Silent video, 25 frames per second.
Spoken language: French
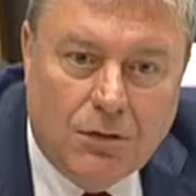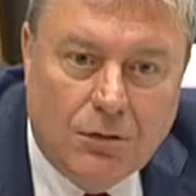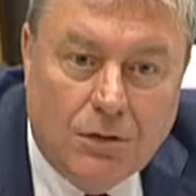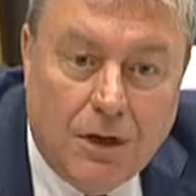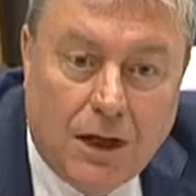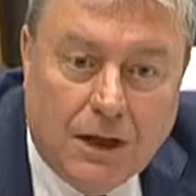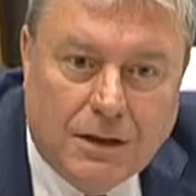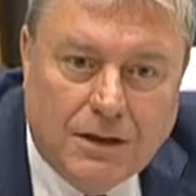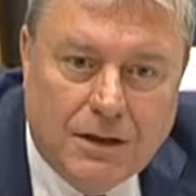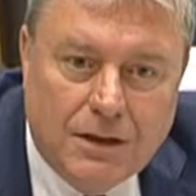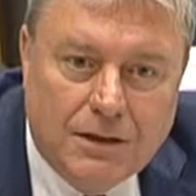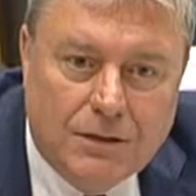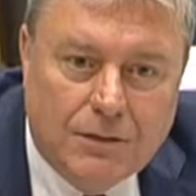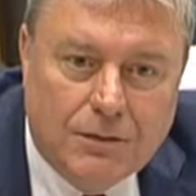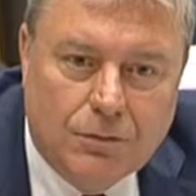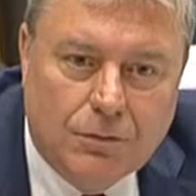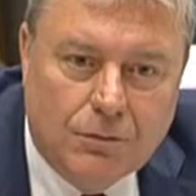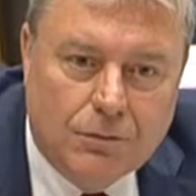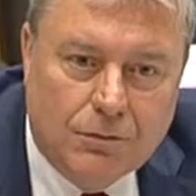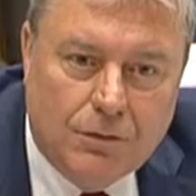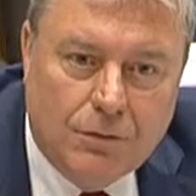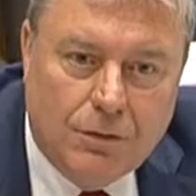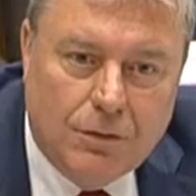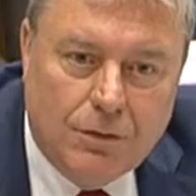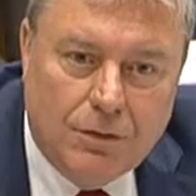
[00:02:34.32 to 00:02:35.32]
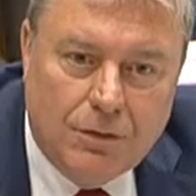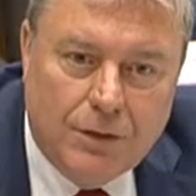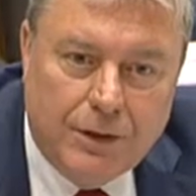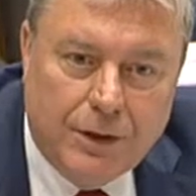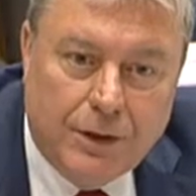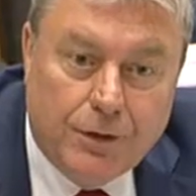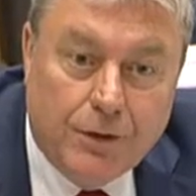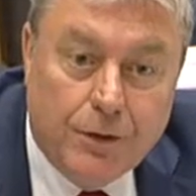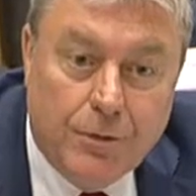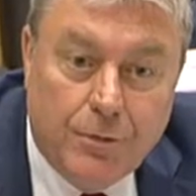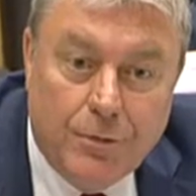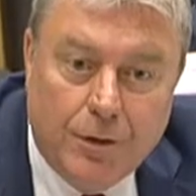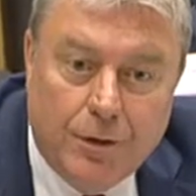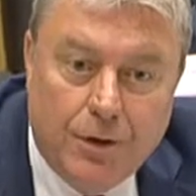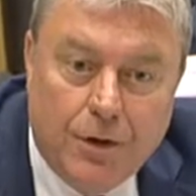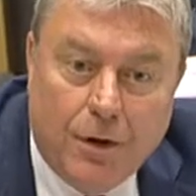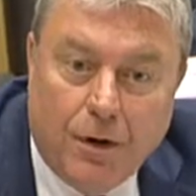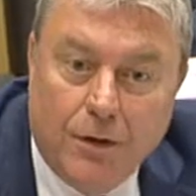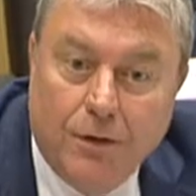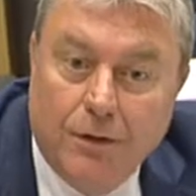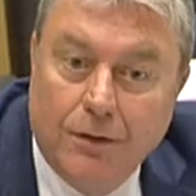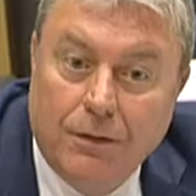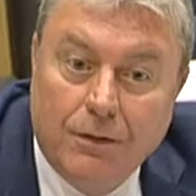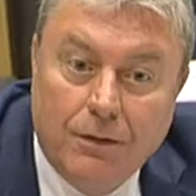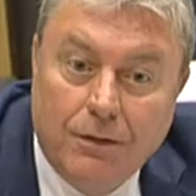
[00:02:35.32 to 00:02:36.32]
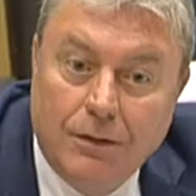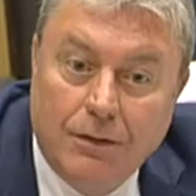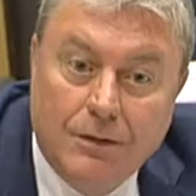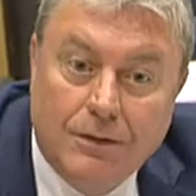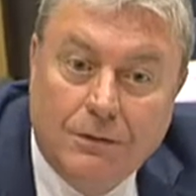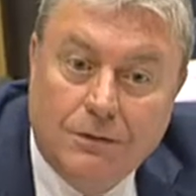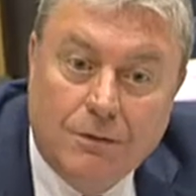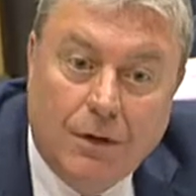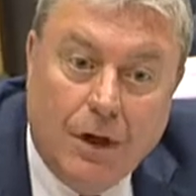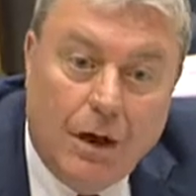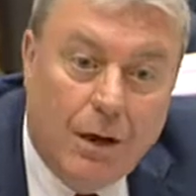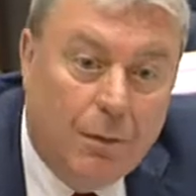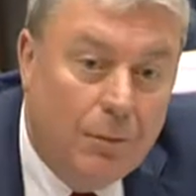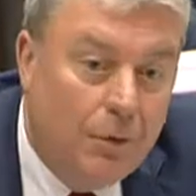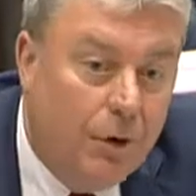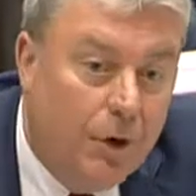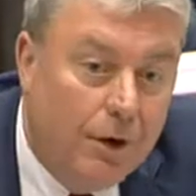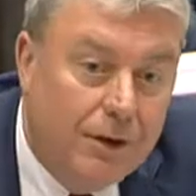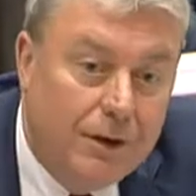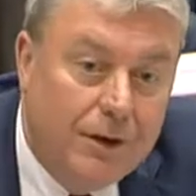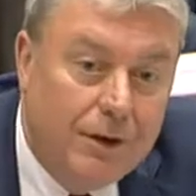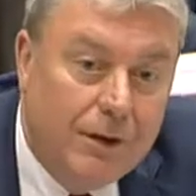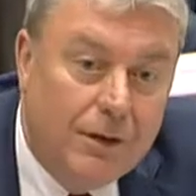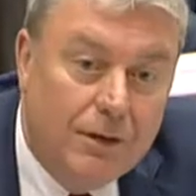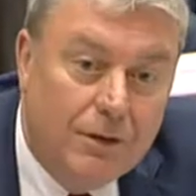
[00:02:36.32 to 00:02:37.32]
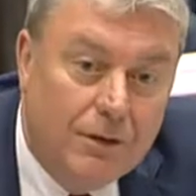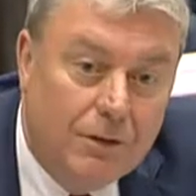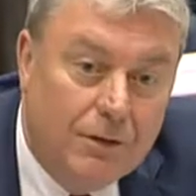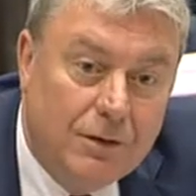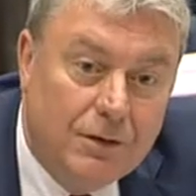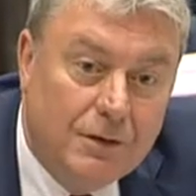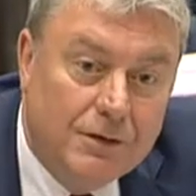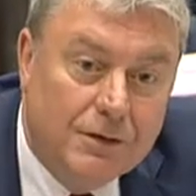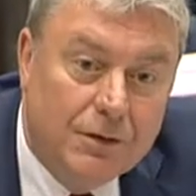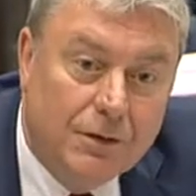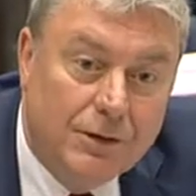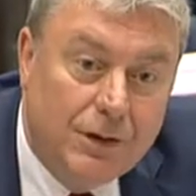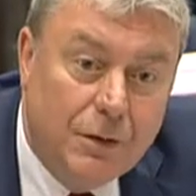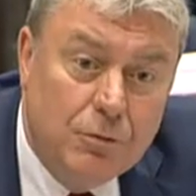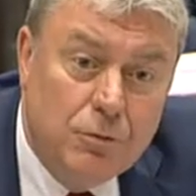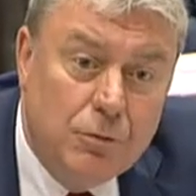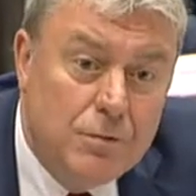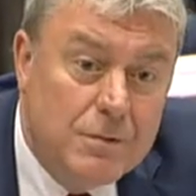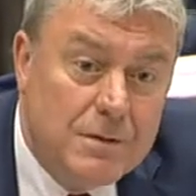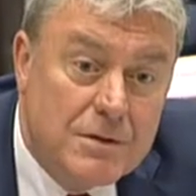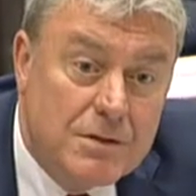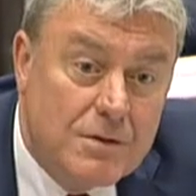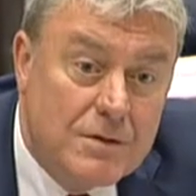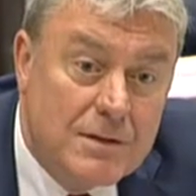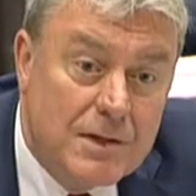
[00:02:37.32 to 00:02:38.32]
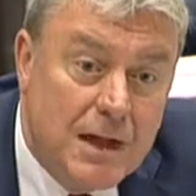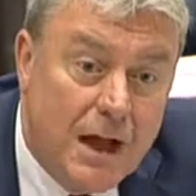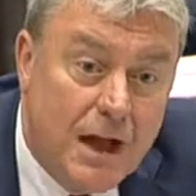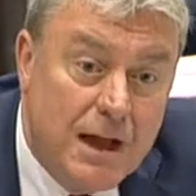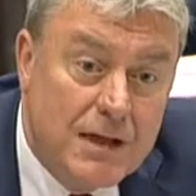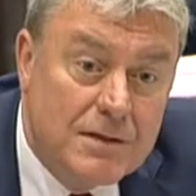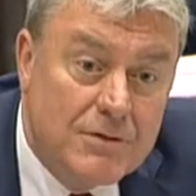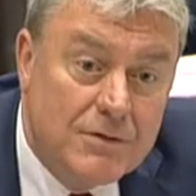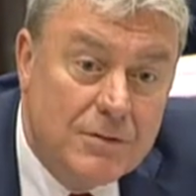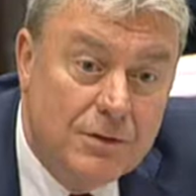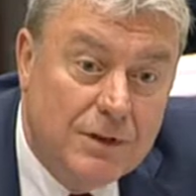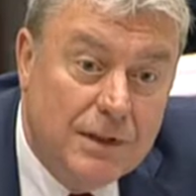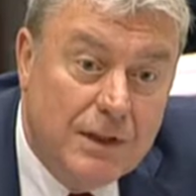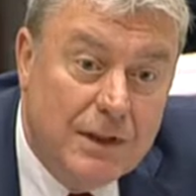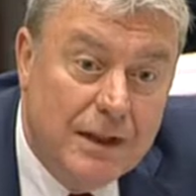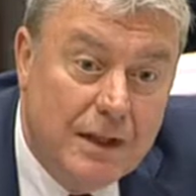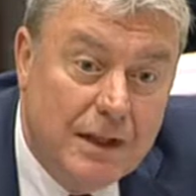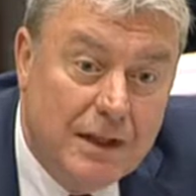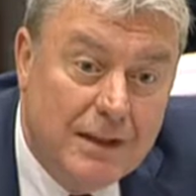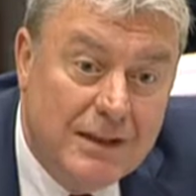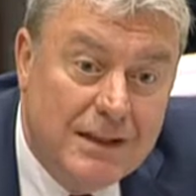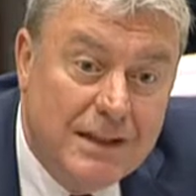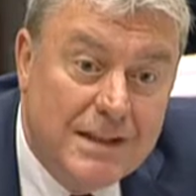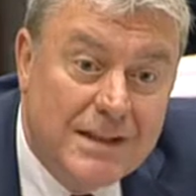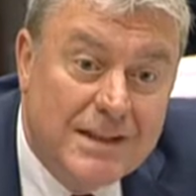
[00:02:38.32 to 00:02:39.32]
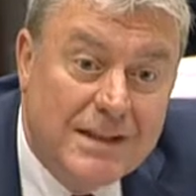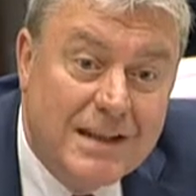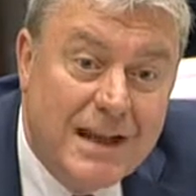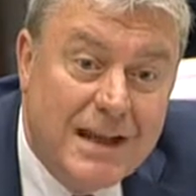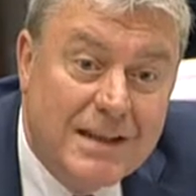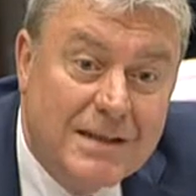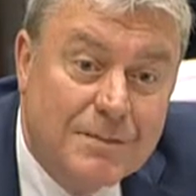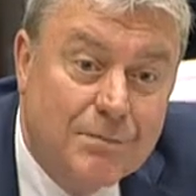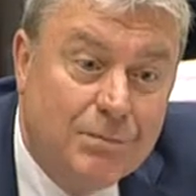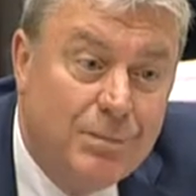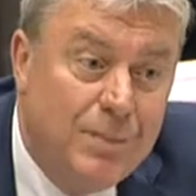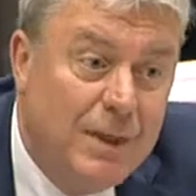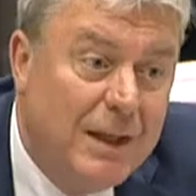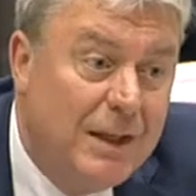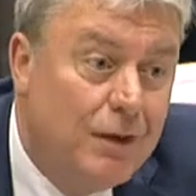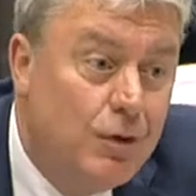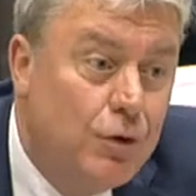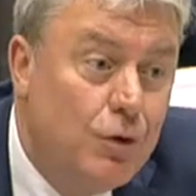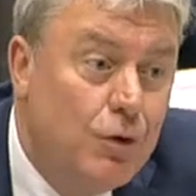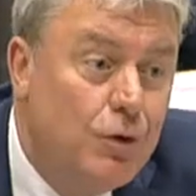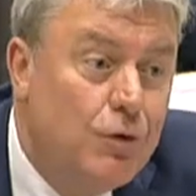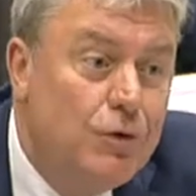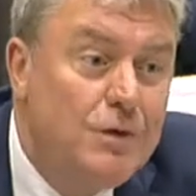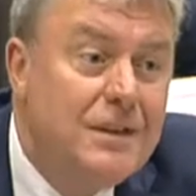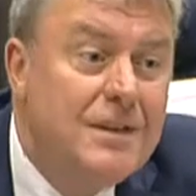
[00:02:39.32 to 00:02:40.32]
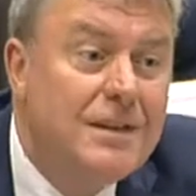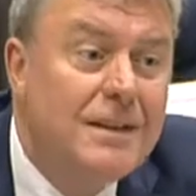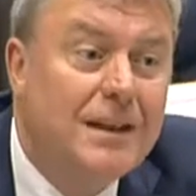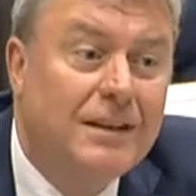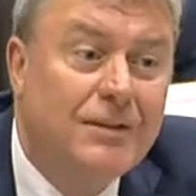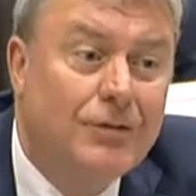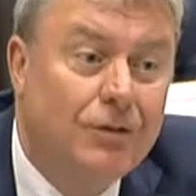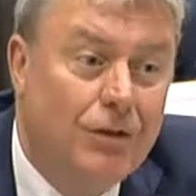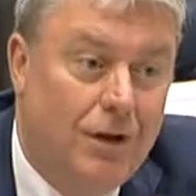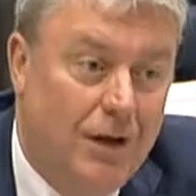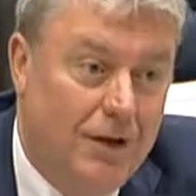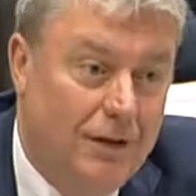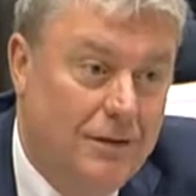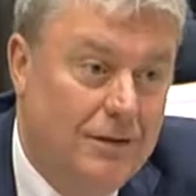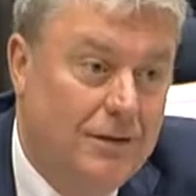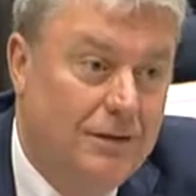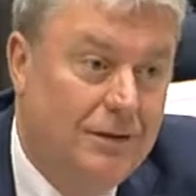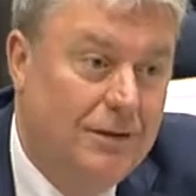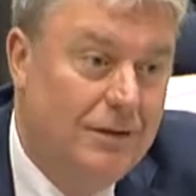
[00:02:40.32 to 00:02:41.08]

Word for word: la question des Comores soit abordée sans tabou, parce que ça reste des, aspects colonisateurs.